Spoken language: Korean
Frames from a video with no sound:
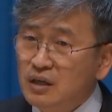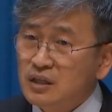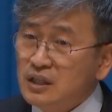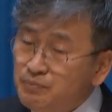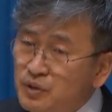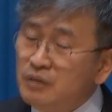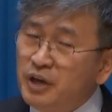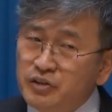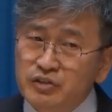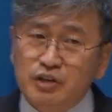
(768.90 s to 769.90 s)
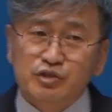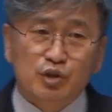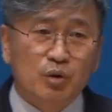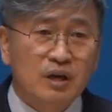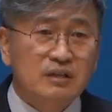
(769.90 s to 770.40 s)
힘들면
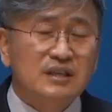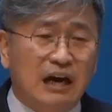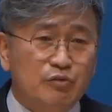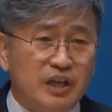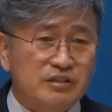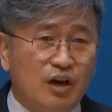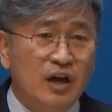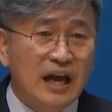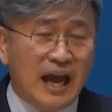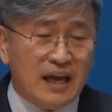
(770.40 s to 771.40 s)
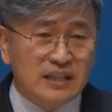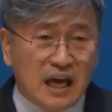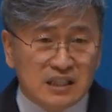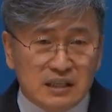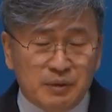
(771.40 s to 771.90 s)
힘들수록 그 가운데서
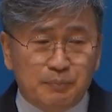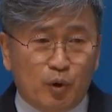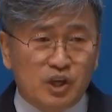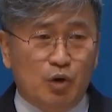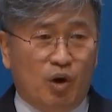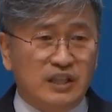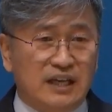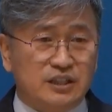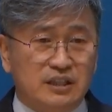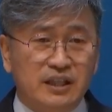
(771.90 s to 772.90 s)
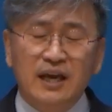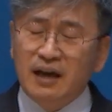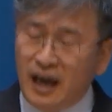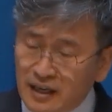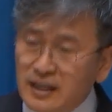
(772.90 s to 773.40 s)
하나님이 보기 원하시는
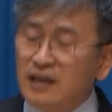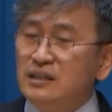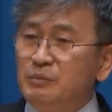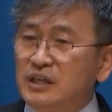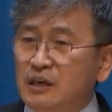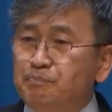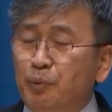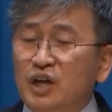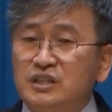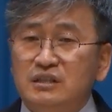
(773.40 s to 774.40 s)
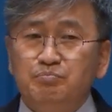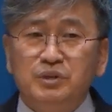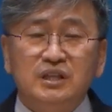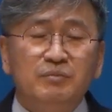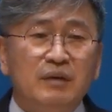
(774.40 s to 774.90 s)
하나님이 기뻐하시는
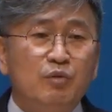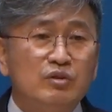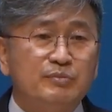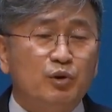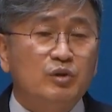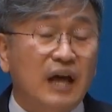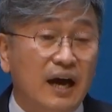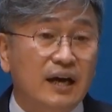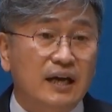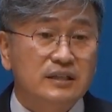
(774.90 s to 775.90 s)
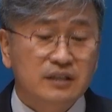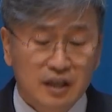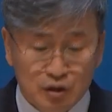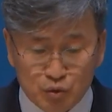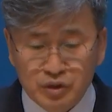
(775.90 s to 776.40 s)
믿음의 모습으로 나아가는
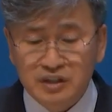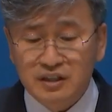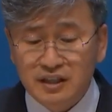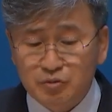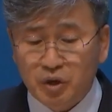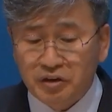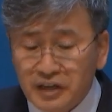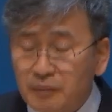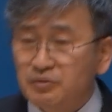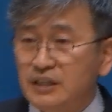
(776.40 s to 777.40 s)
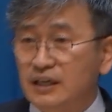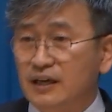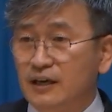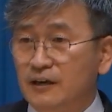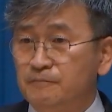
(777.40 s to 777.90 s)
우리들이 되어야 합니다.
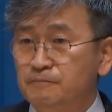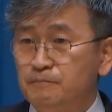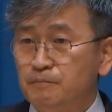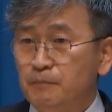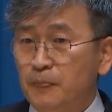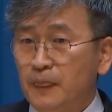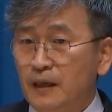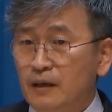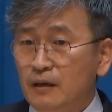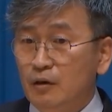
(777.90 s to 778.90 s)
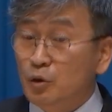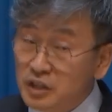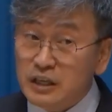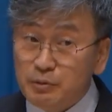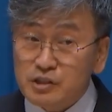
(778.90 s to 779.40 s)

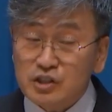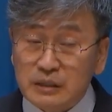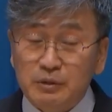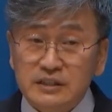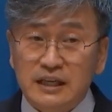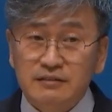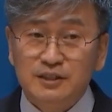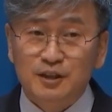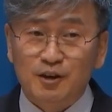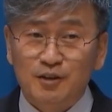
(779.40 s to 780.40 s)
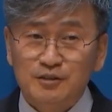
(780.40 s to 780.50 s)
오늘 히브리서 11장은요.